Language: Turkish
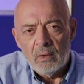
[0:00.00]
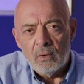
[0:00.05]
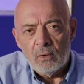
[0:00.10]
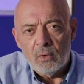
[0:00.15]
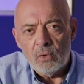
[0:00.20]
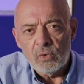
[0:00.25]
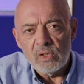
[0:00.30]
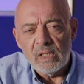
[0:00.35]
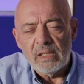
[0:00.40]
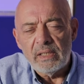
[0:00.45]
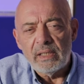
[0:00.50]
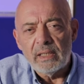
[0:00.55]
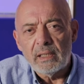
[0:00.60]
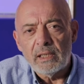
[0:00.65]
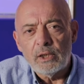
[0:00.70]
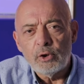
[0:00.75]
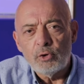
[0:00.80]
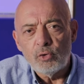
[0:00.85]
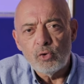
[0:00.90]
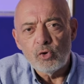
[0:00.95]
özellikle
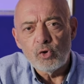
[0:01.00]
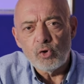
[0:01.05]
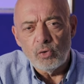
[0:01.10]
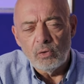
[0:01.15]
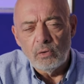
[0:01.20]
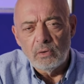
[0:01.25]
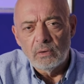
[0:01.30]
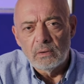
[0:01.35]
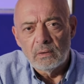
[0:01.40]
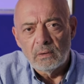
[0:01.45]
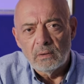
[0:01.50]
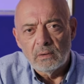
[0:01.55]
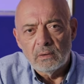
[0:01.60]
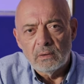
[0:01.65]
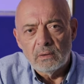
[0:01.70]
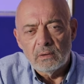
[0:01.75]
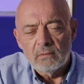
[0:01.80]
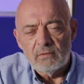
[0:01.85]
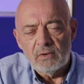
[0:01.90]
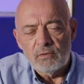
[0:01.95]
yüzün
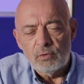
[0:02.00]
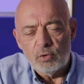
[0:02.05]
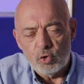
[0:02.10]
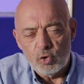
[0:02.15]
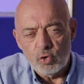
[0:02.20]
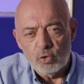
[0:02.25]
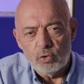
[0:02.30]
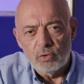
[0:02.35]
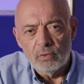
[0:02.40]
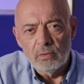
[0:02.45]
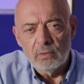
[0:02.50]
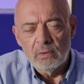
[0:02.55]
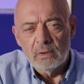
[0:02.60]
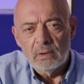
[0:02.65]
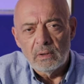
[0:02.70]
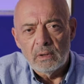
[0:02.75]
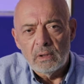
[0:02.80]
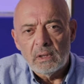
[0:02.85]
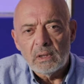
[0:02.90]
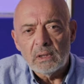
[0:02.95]
ve vücudun
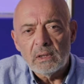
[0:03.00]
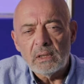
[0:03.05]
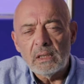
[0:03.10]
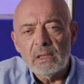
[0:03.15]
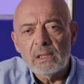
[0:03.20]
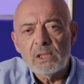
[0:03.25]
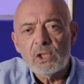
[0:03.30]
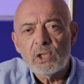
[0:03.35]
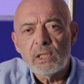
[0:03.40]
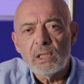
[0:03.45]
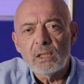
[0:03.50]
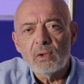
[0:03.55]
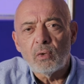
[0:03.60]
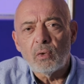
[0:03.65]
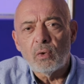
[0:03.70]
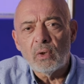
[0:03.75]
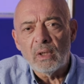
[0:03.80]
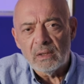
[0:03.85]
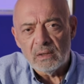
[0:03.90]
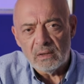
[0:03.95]
genişlik
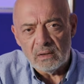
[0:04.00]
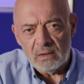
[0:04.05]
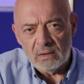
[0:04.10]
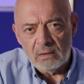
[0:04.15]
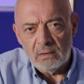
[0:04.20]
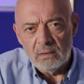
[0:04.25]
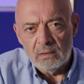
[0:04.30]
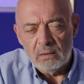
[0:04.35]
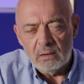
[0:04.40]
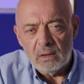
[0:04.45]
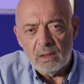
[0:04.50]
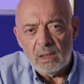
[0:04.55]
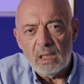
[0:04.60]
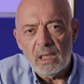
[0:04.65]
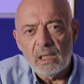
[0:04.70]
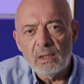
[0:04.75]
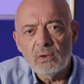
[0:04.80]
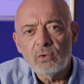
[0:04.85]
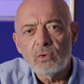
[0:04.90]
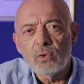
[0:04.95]
oranını
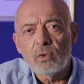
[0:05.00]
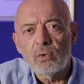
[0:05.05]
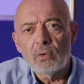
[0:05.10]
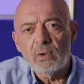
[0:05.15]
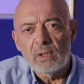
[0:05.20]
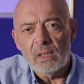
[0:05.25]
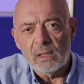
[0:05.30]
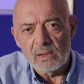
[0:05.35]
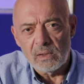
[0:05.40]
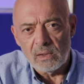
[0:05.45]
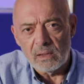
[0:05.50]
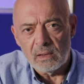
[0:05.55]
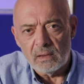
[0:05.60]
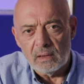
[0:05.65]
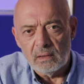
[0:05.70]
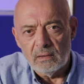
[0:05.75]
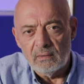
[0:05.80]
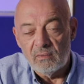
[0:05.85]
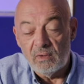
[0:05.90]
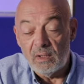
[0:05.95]
en doğru
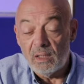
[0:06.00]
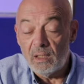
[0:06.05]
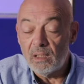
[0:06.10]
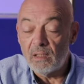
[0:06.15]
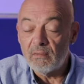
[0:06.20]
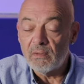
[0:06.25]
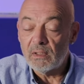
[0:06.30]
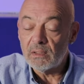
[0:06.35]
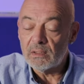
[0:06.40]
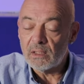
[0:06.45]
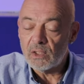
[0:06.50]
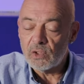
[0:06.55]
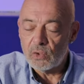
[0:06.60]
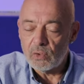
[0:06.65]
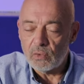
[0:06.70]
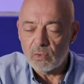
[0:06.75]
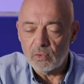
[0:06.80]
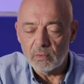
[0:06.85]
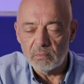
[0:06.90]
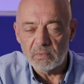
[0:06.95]
yansıtan ve en avantajlı
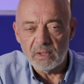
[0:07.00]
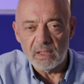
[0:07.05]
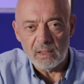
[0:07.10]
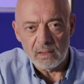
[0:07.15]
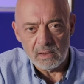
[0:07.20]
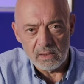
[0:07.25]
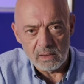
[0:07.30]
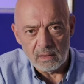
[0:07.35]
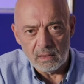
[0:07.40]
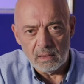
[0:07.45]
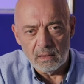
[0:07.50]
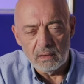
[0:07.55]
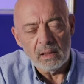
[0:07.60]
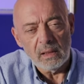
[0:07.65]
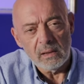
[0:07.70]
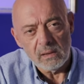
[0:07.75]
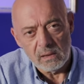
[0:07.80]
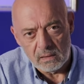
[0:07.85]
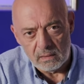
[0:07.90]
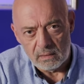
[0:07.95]
konumda yansıtan
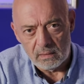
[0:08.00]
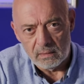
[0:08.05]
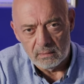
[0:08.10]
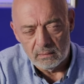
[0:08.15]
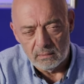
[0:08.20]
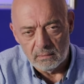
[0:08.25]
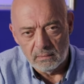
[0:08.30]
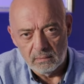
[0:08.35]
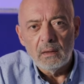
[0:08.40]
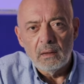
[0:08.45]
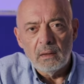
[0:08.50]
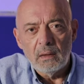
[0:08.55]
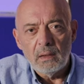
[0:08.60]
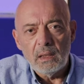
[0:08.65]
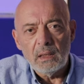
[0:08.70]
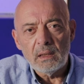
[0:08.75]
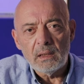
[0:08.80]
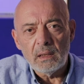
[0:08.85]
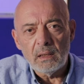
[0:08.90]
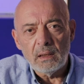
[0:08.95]
lenstir.
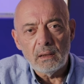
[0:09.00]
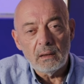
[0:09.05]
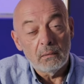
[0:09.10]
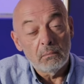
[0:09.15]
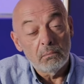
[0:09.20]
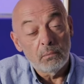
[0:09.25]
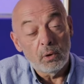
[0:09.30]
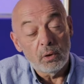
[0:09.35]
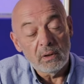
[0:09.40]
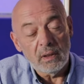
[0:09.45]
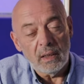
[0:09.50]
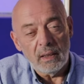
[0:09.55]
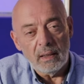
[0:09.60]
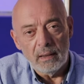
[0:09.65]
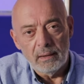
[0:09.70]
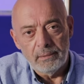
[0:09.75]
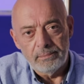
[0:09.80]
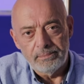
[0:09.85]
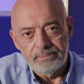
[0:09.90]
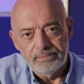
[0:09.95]
2. Bokeh.
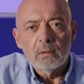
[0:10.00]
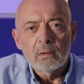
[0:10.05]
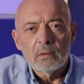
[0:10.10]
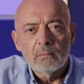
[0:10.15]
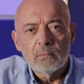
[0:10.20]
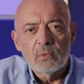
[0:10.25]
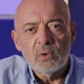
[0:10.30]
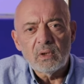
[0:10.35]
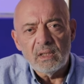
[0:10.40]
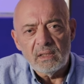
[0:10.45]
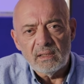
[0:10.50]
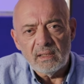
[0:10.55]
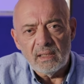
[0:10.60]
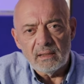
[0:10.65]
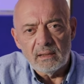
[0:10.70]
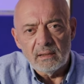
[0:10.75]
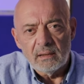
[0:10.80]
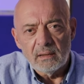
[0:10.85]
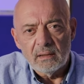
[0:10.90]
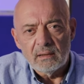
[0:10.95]
Bu
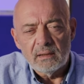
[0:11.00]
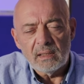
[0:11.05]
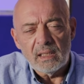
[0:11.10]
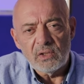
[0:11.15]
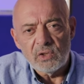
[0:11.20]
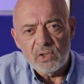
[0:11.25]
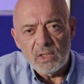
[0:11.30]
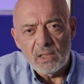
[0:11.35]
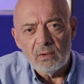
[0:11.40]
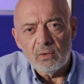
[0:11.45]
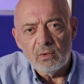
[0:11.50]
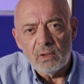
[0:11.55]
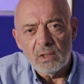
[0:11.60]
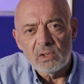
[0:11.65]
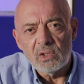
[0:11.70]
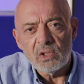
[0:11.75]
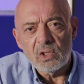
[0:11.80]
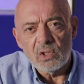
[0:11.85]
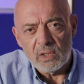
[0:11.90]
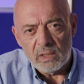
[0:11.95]
kriter tercihe göre
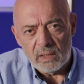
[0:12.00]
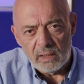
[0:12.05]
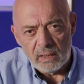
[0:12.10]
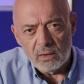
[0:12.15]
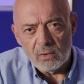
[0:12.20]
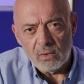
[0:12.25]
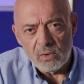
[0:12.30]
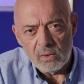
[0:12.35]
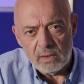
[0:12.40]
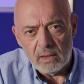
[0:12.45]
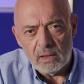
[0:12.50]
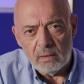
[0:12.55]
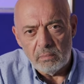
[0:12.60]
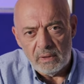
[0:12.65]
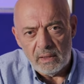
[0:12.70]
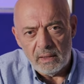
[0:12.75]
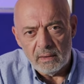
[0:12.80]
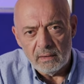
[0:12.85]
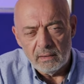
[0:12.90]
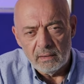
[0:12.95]
çeşitlilik
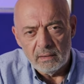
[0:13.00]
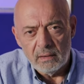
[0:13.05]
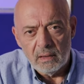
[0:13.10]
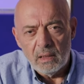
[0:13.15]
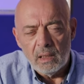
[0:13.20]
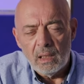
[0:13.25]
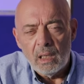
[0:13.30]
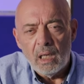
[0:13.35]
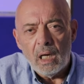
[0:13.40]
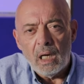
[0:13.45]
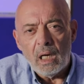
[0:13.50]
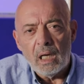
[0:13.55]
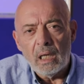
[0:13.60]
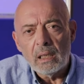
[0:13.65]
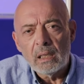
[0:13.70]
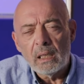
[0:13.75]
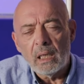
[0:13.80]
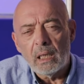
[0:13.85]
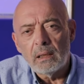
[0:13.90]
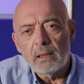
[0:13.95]
gösterebilen
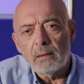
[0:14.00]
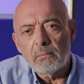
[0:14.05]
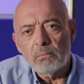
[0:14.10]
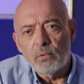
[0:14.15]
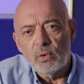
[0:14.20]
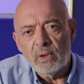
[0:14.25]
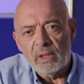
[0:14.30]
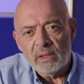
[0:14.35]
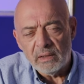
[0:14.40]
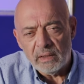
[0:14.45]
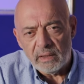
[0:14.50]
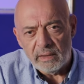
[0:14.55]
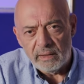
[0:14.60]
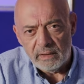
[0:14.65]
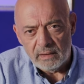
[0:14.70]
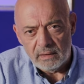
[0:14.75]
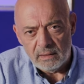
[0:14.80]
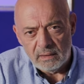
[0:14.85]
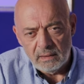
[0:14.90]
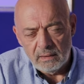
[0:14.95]
arka alan
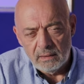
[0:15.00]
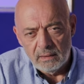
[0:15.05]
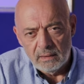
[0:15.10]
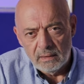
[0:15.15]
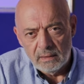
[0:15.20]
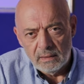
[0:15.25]
bulanıklığını